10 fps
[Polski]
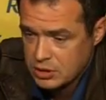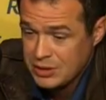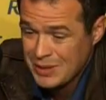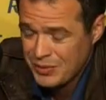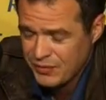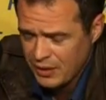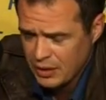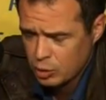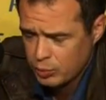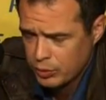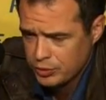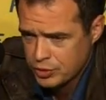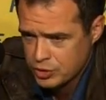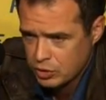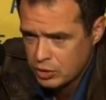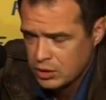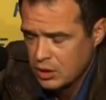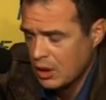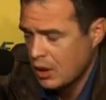Niebywale upolitycznionej